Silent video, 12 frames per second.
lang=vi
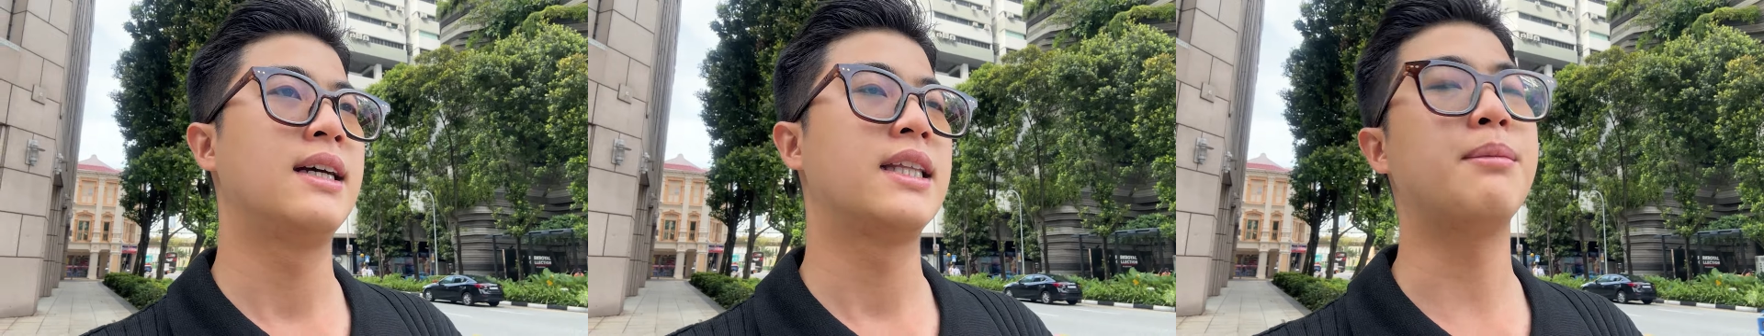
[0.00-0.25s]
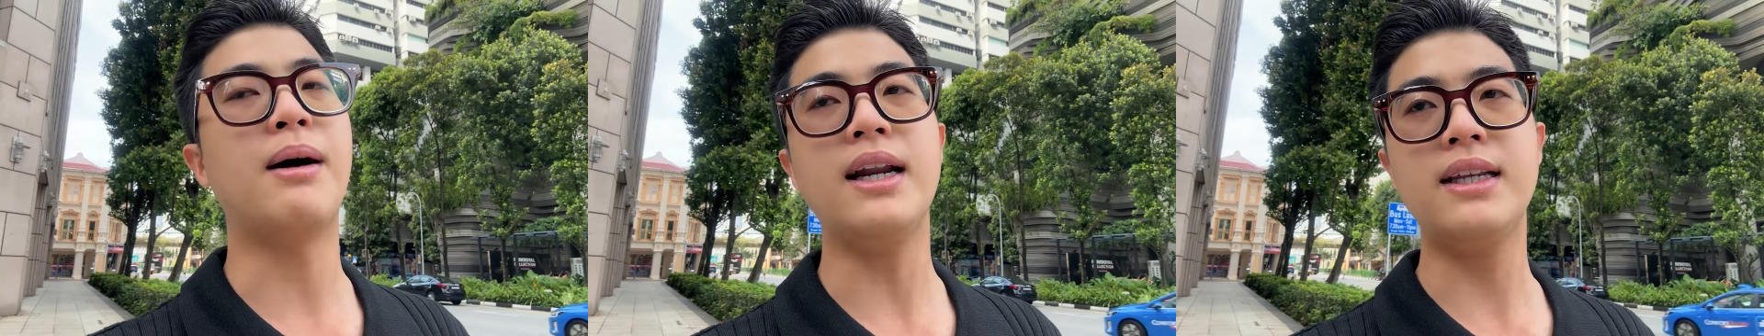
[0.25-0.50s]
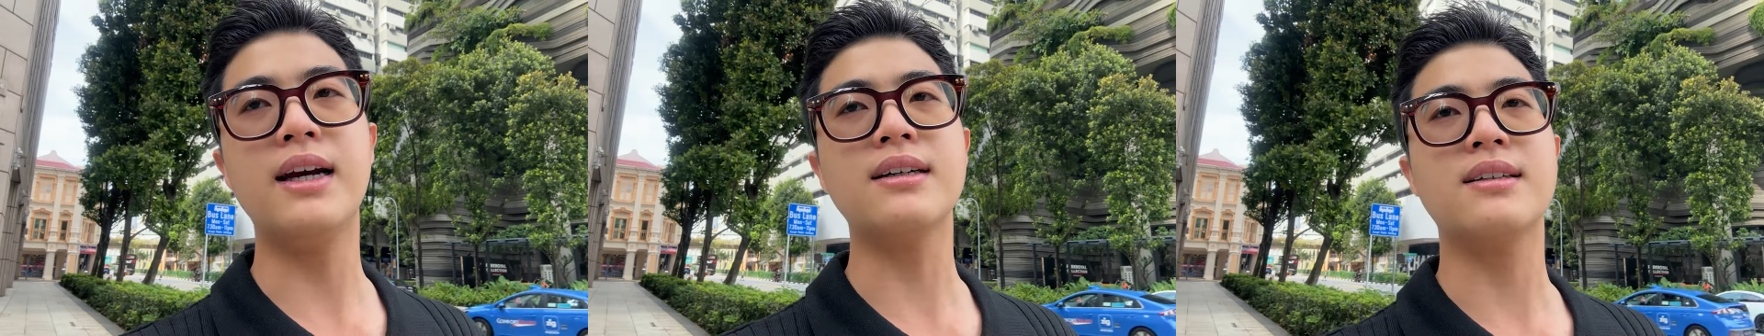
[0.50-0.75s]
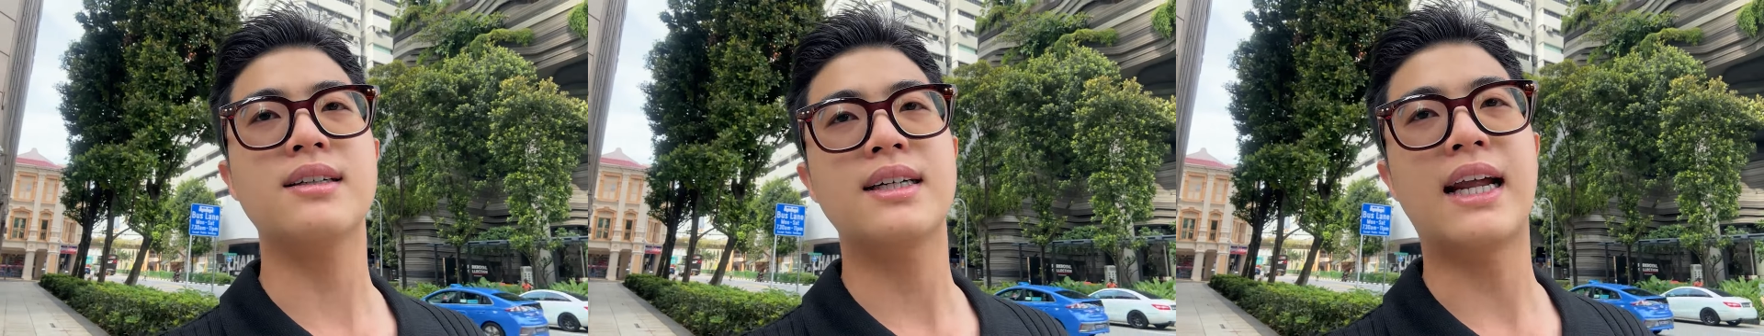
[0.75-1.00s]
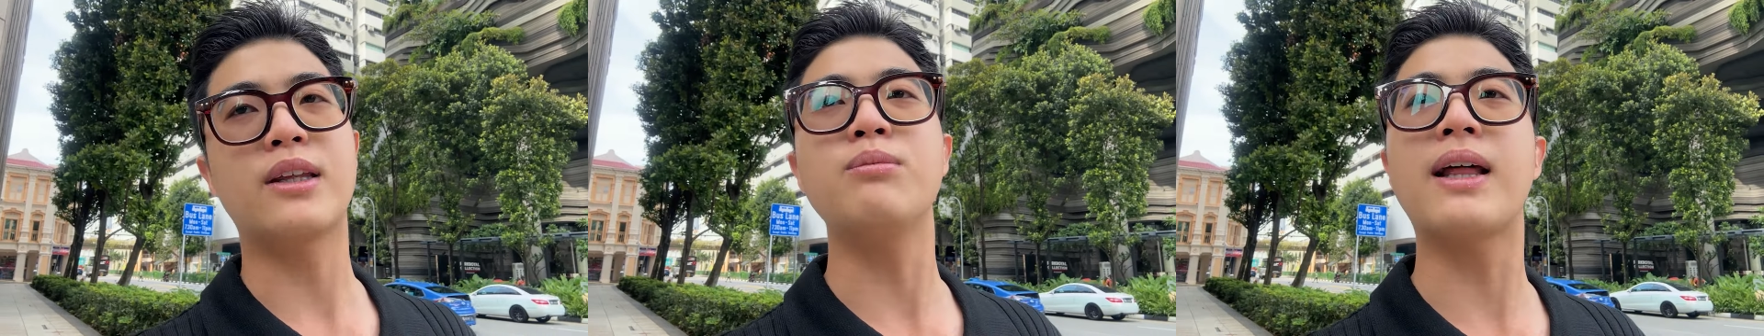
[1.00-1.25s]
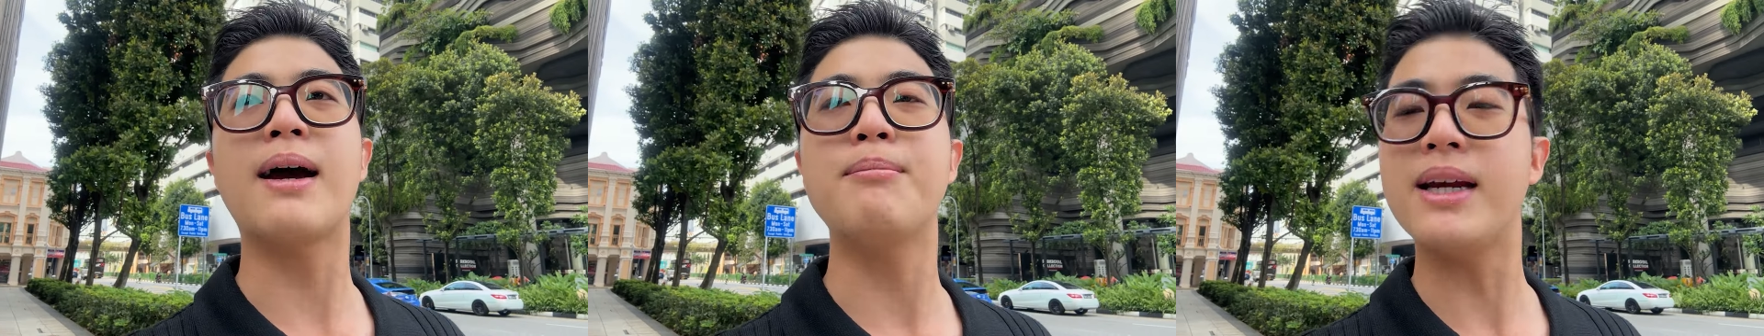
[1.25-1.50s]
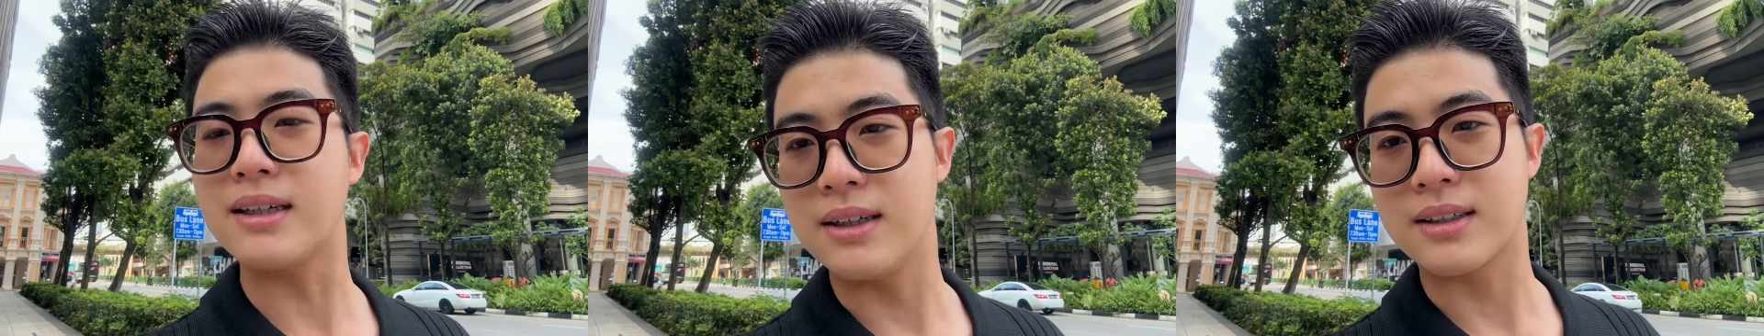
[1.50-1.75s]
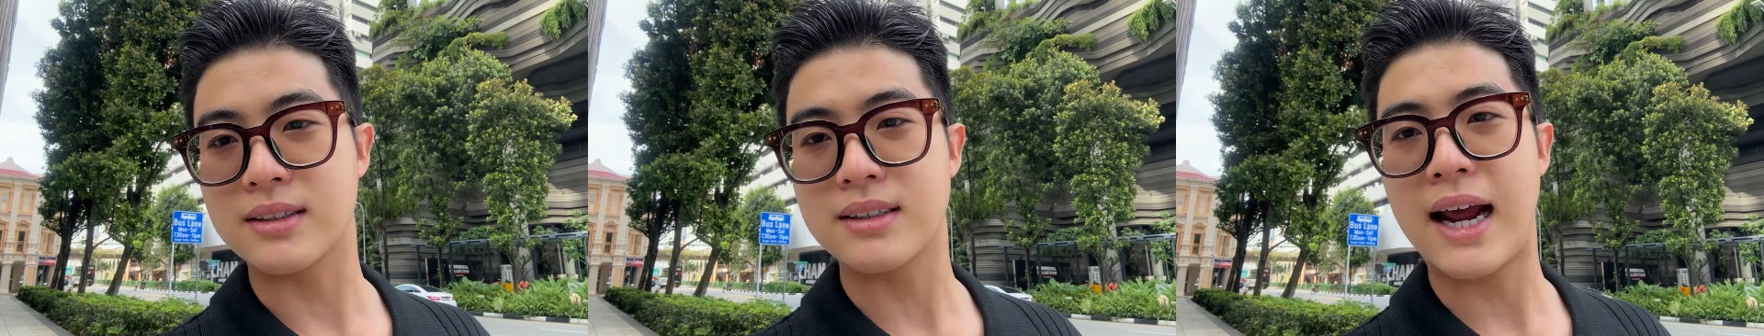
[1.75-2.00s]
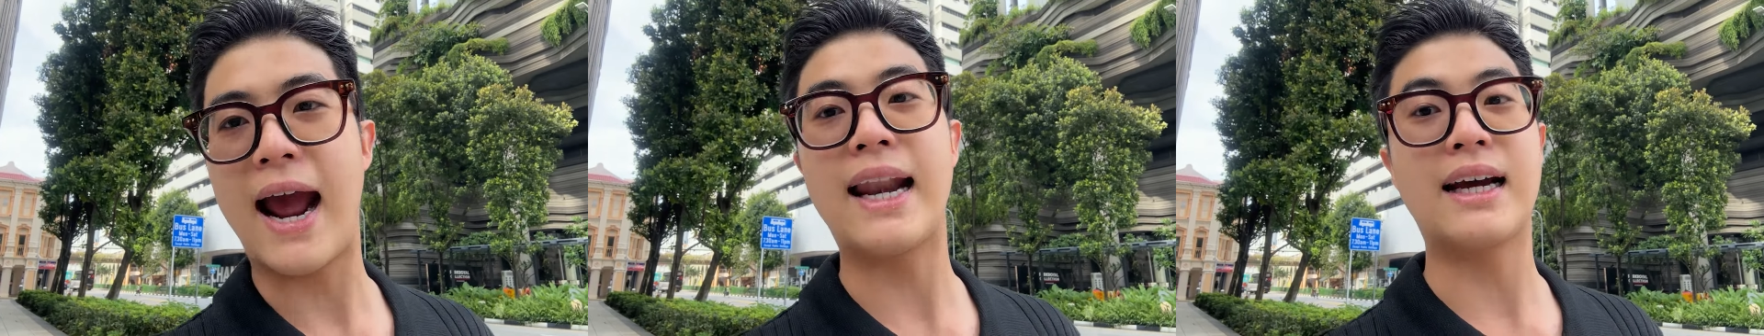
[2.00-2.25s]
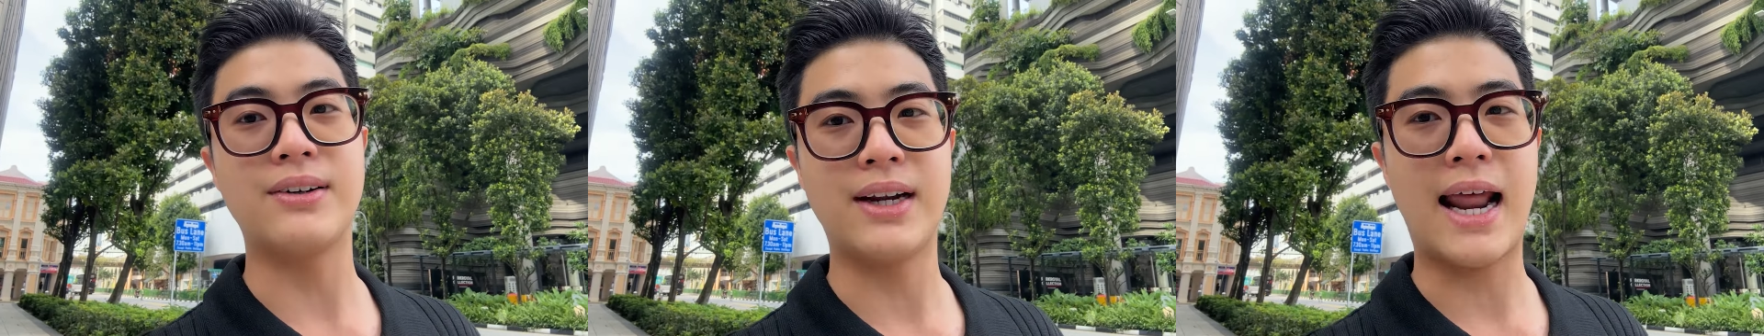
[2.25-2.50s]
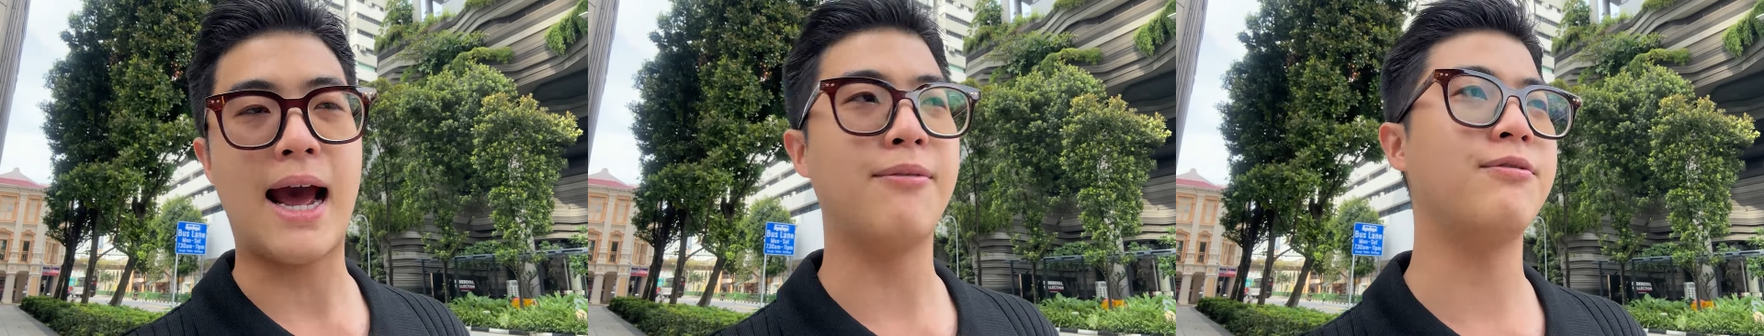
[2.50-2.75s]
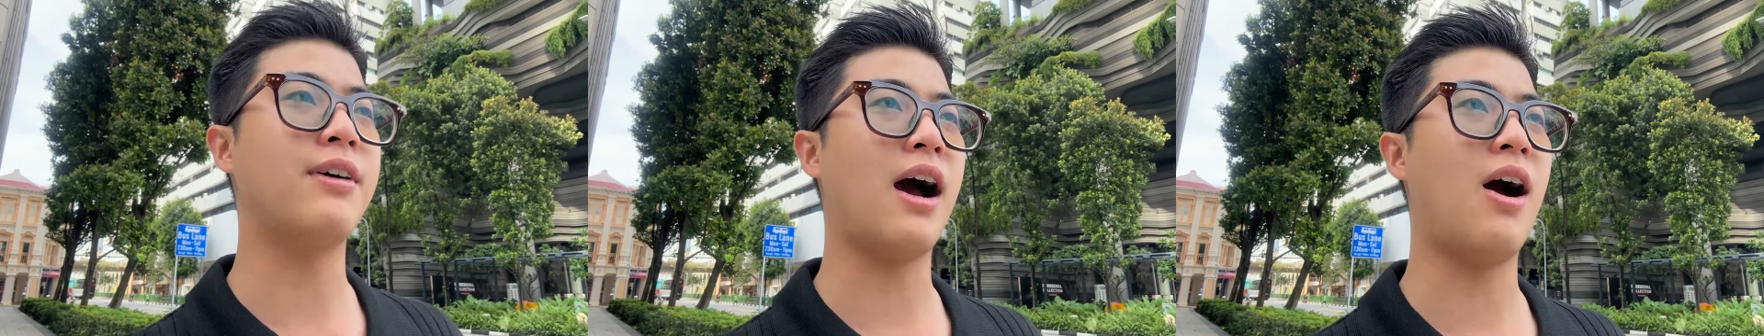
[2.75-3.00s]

Nhưng mà ít nhất là chúng ta biết được ai là người làm và